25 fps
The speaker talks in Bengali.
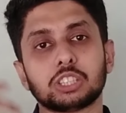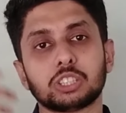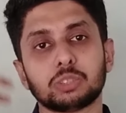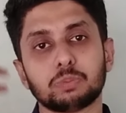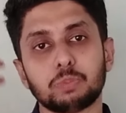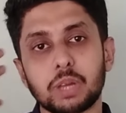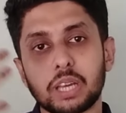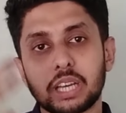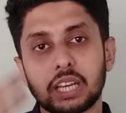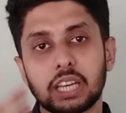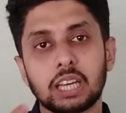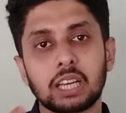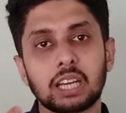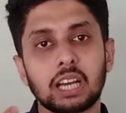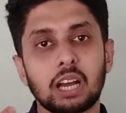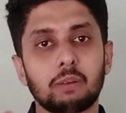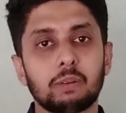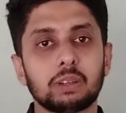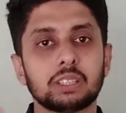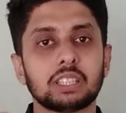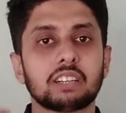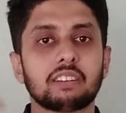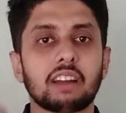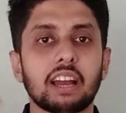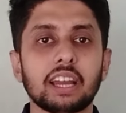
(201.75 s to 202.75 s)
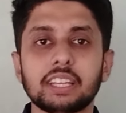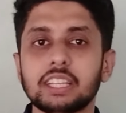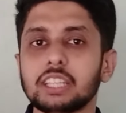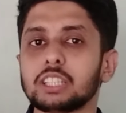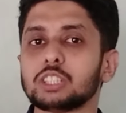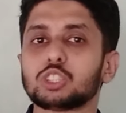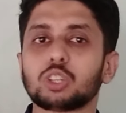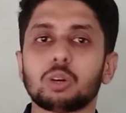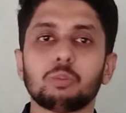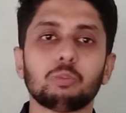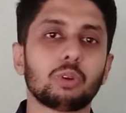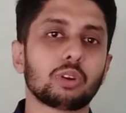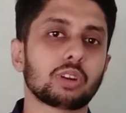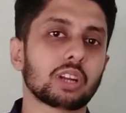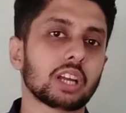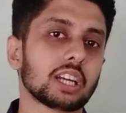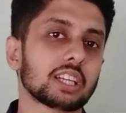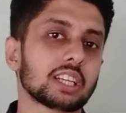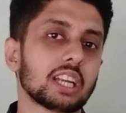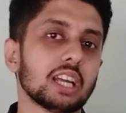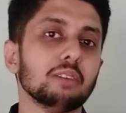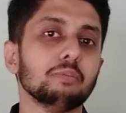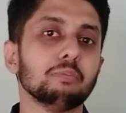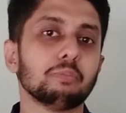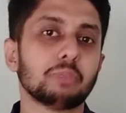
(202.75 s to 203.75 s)
স্পিকিং আমাদের রাইটিং সম্পর্কে
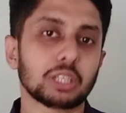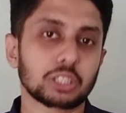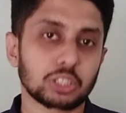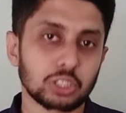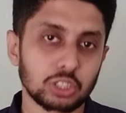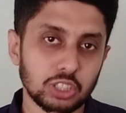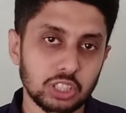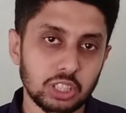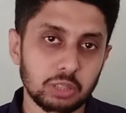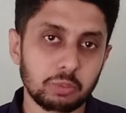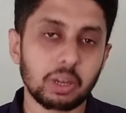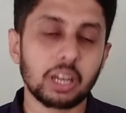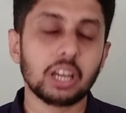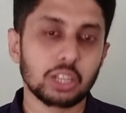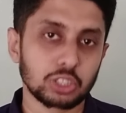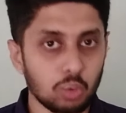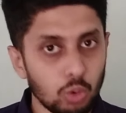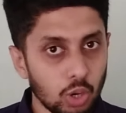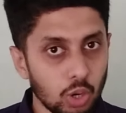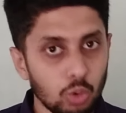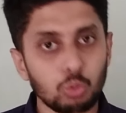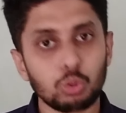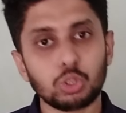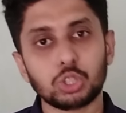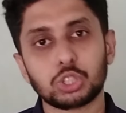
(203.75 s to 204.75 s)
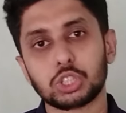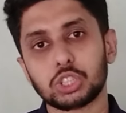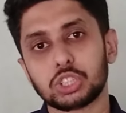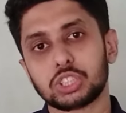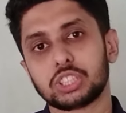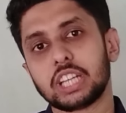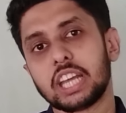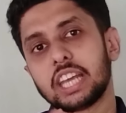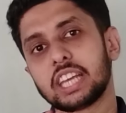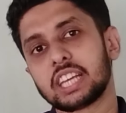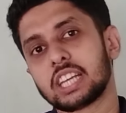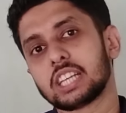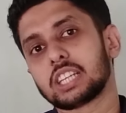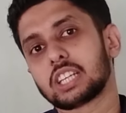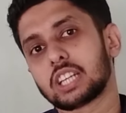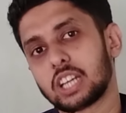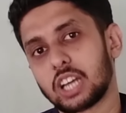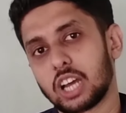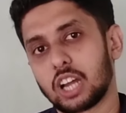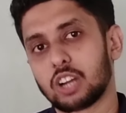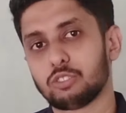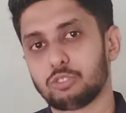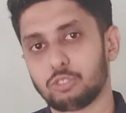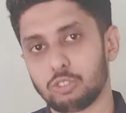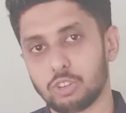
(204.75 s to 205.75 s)
একটা ইমপ্রেশন দিবে সো উই শুড টেক ইট
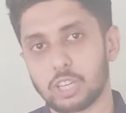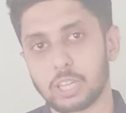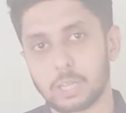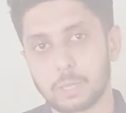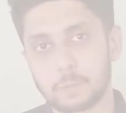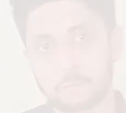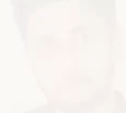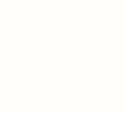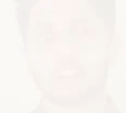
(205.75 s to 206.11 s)
কেয়ারফুলি